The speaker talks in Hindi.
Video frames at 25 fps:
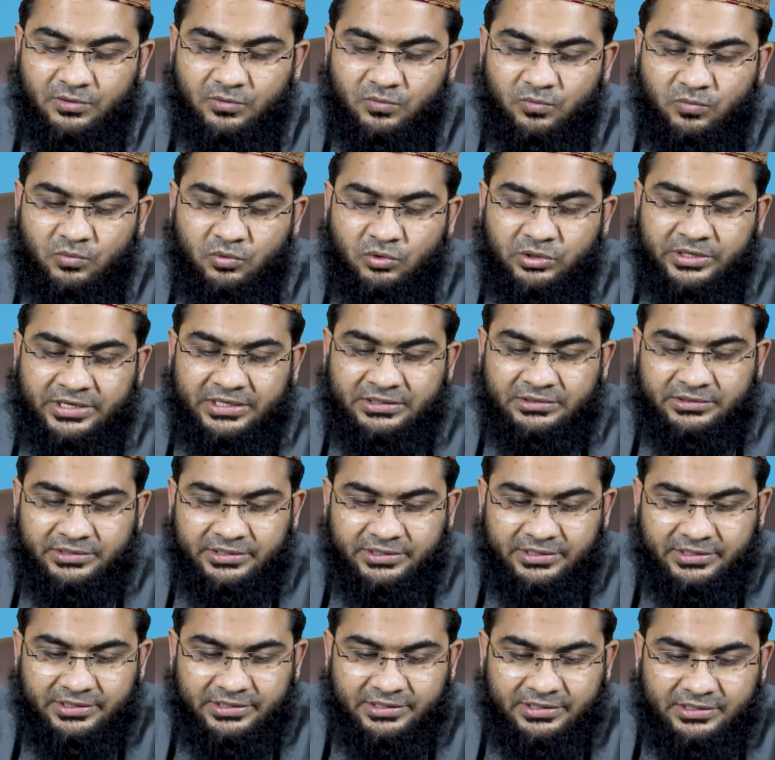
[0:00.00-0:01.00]
वो कहते
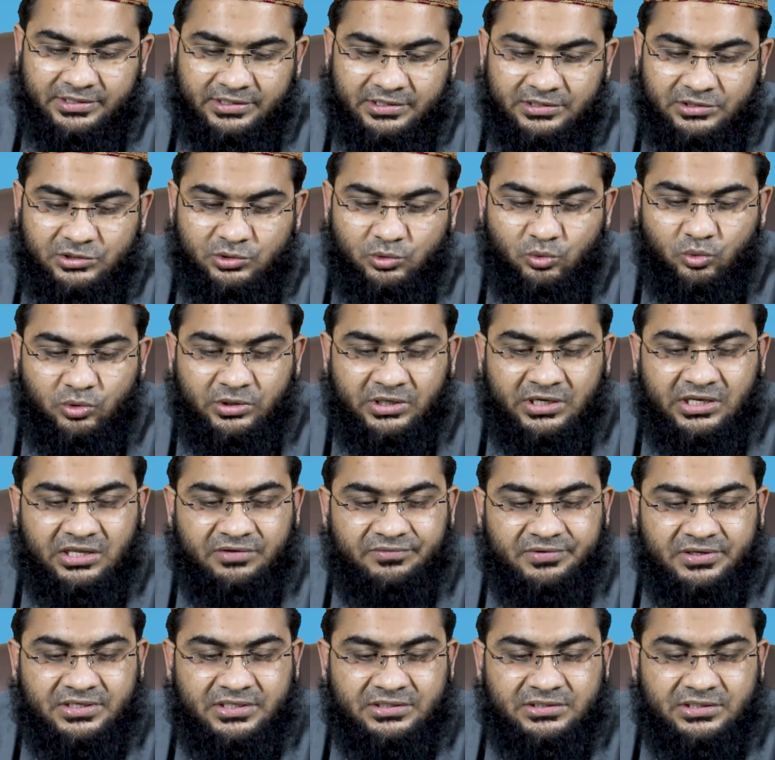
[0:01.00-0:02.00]
हैं कि शुगर की
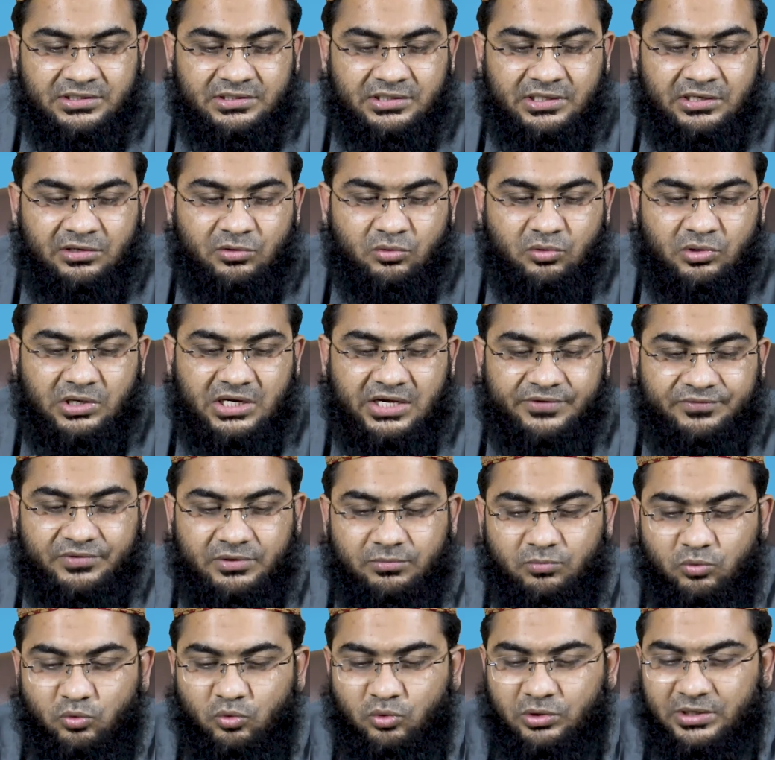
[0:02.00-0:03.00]
वजह से दिन को काफ़ी
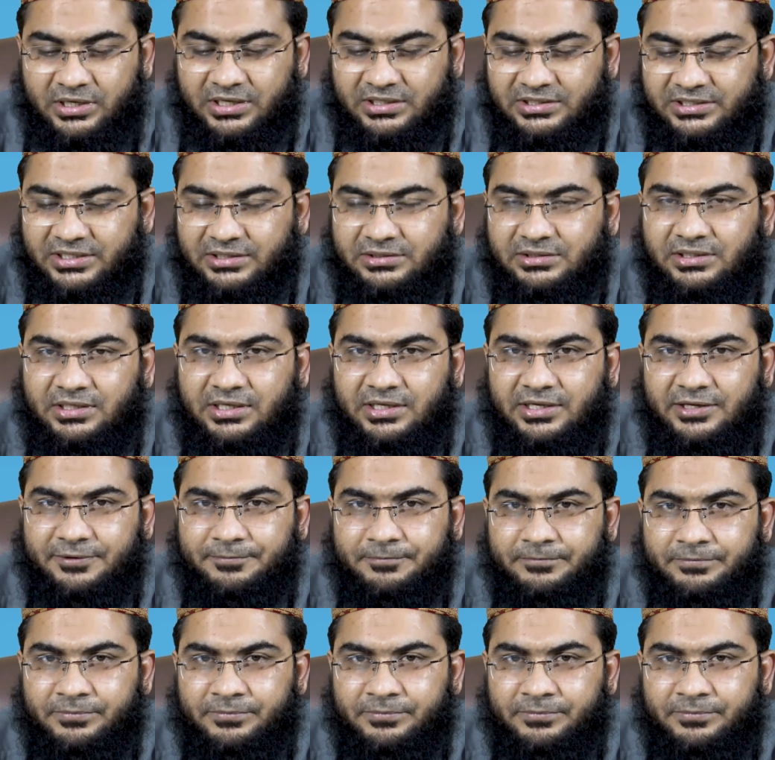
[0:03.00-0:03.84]
भूख लग जाती है